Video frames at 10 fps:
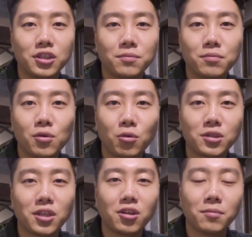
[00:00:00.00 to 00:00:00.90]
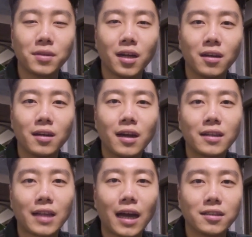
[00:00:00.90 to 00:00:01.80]
진블로그 채널입니다.
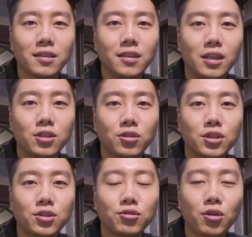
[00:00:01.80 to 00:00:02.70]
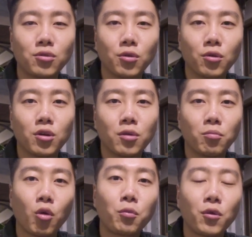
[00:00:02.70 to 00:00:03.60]
다들 이천십구 년도
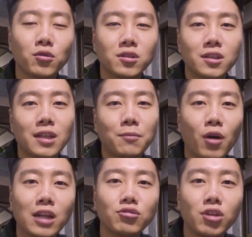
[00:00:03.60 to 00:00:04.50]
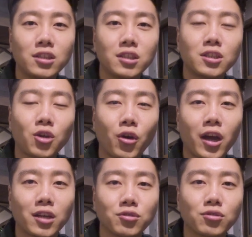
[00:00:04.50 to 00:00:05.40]
목표들은 뭐 한두 개씩
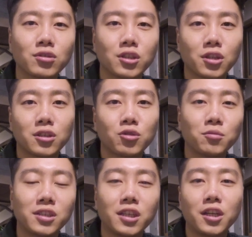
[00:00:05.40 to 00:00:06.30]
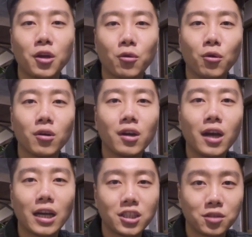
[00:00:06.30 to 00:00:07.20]
정해가지고 그것을 좀 지키려고
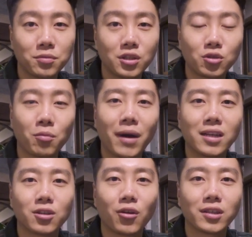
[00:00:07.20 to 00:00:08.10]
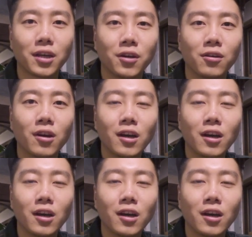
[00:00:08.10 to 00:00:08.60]
하시는 분들이 좀 많을 것 같아요.